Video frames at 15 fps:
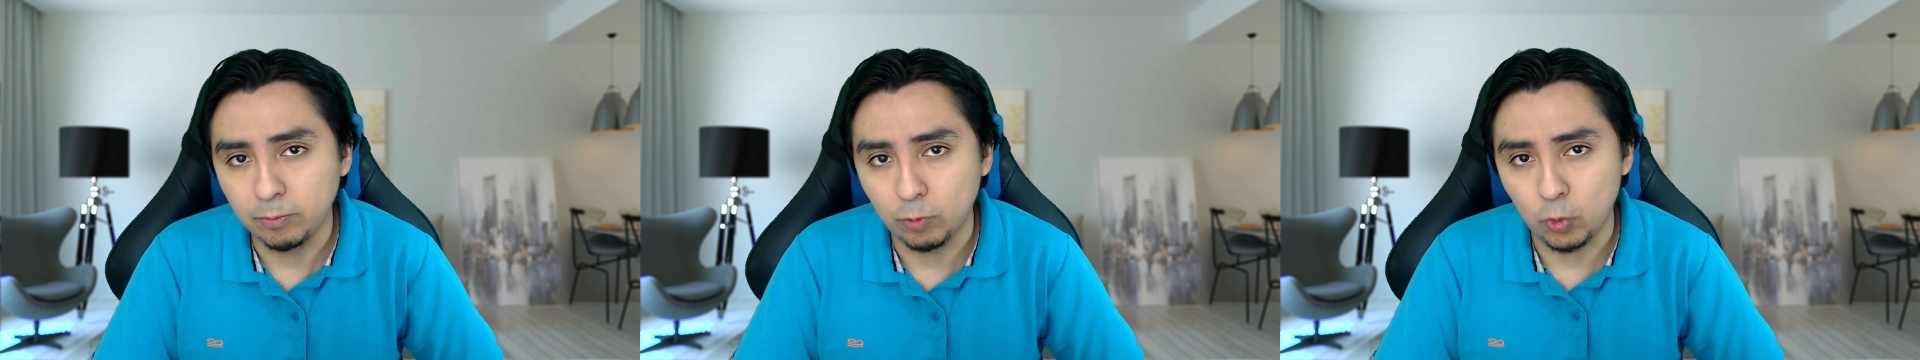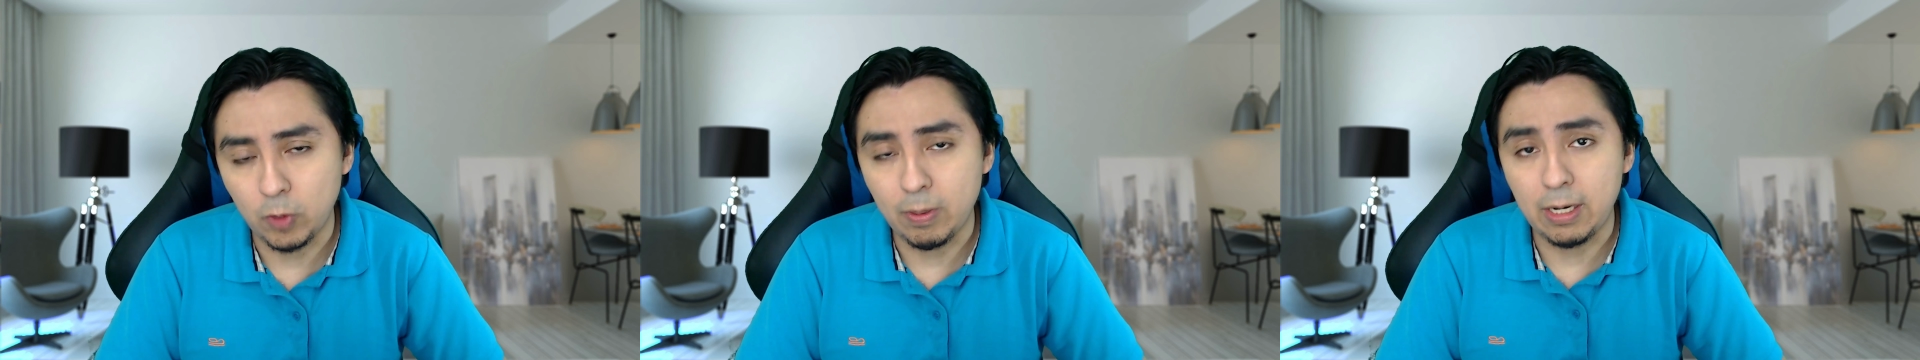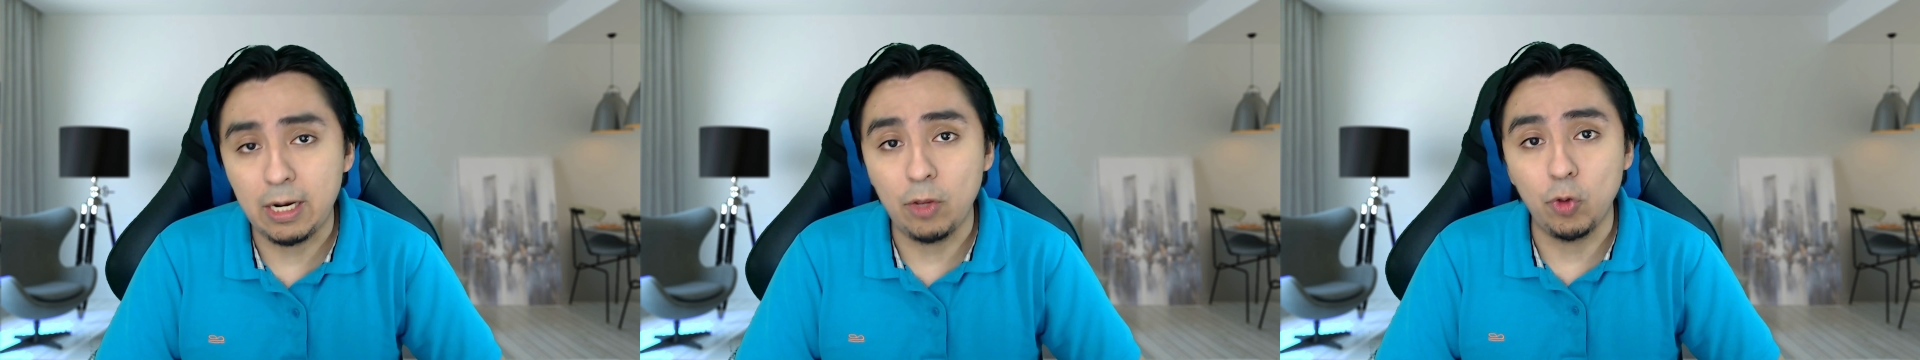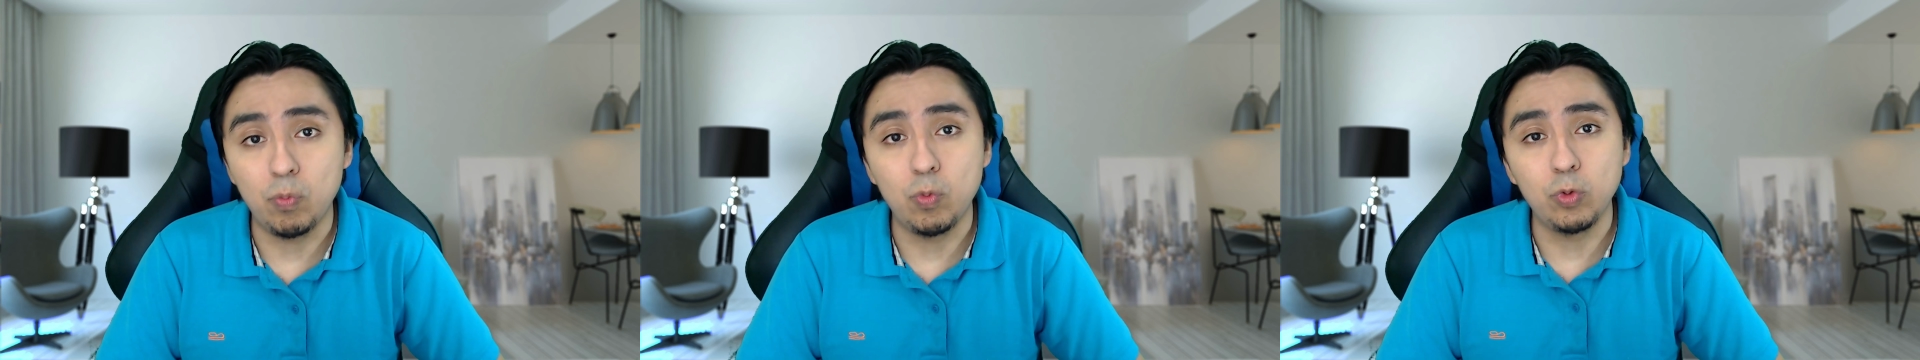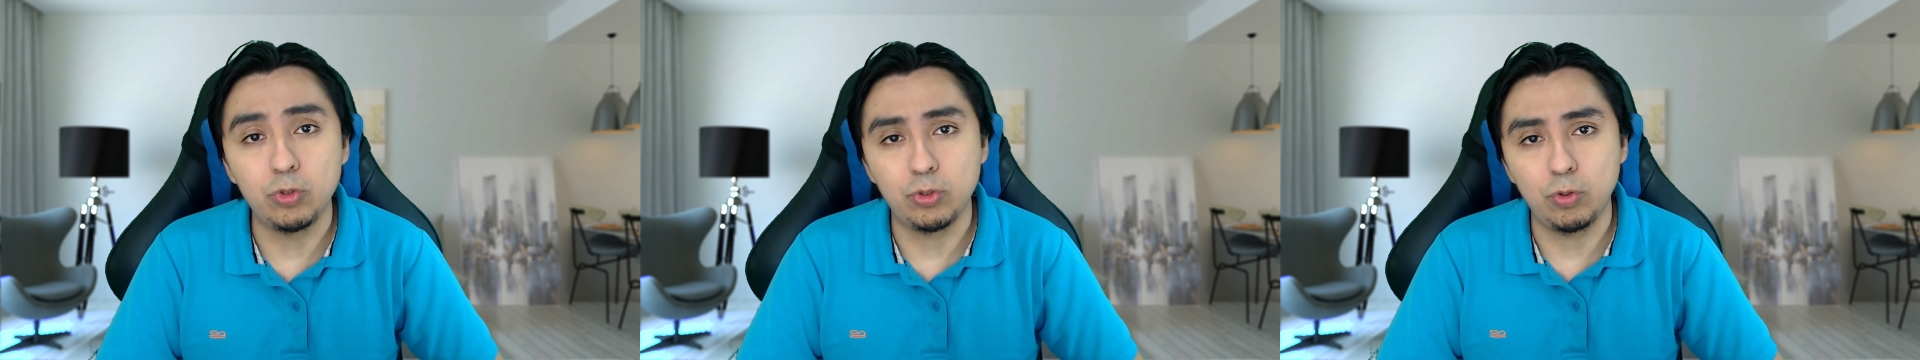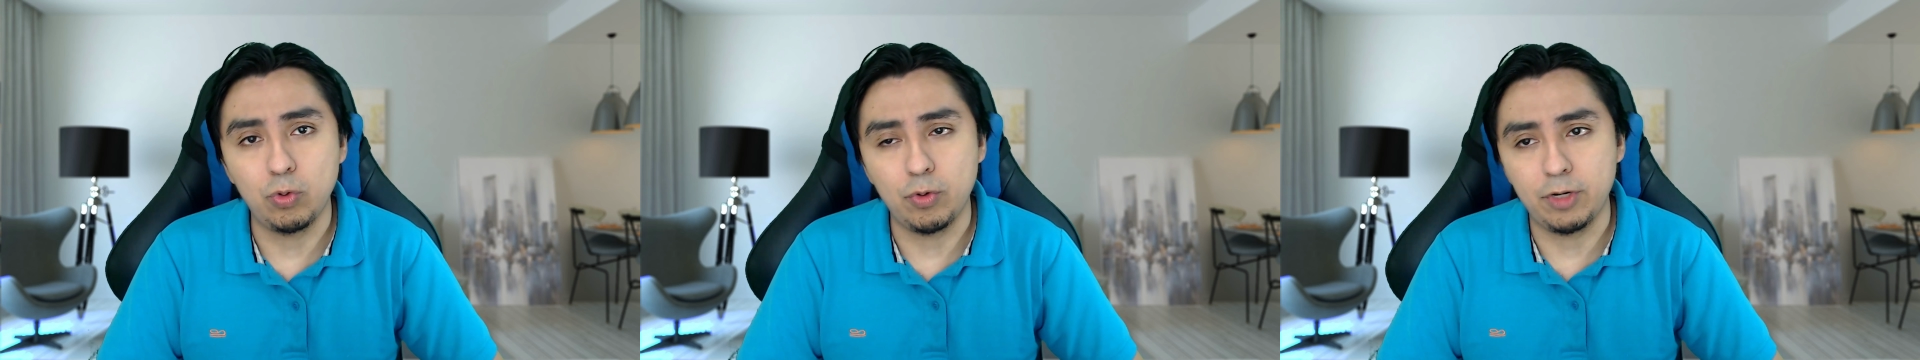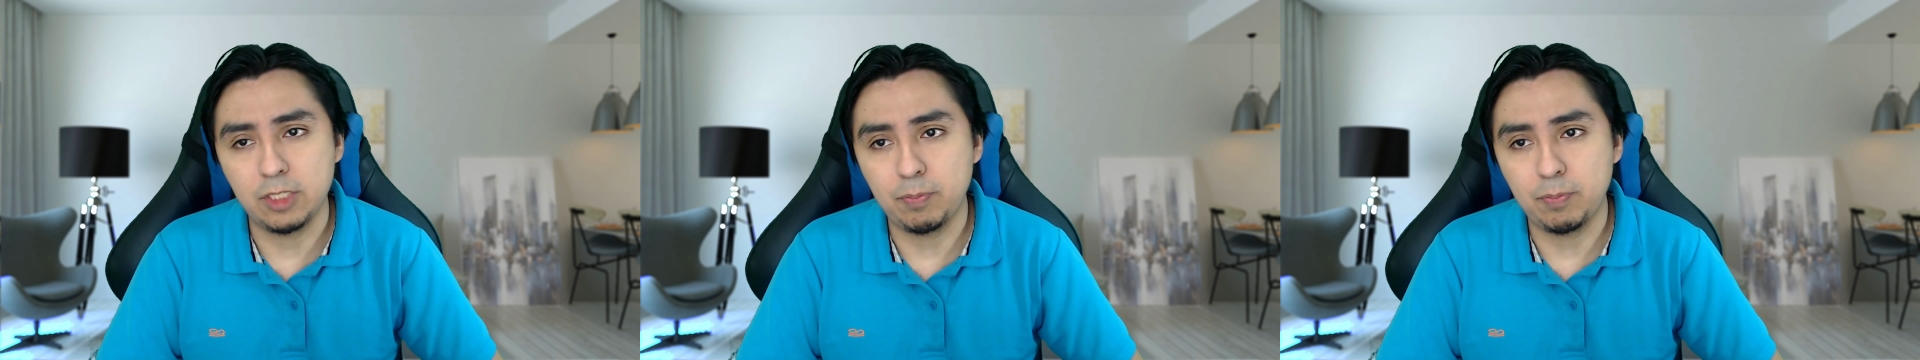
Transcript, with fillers: no ha bajado mucho con